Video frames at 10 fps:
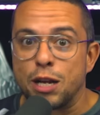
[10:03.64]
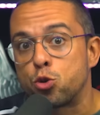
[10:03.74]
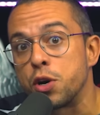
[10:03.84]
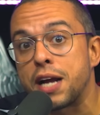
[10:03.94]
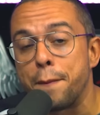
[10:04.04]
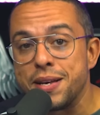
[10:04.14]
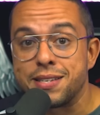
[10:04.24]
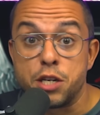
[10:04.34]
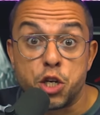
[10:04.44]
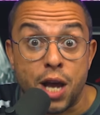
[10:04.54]
ator
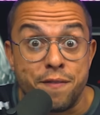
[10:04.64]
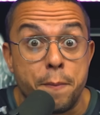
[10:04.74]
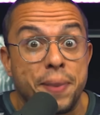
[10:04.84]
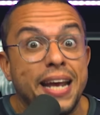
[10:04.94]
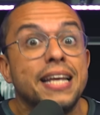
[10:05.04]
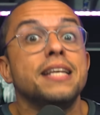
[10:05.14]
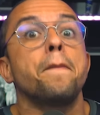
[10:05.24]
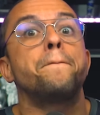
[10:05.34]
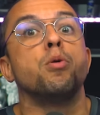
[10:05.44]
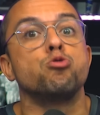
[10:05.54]
cabeça de chave para
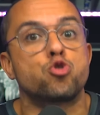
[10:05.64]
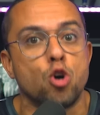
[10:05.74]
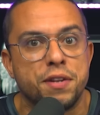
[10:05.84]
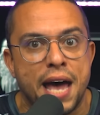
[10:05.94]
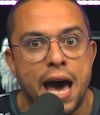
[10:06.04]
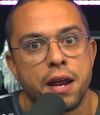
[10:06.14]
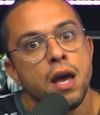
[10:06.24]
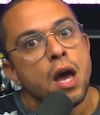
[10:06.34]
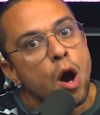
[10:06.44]
impulsionar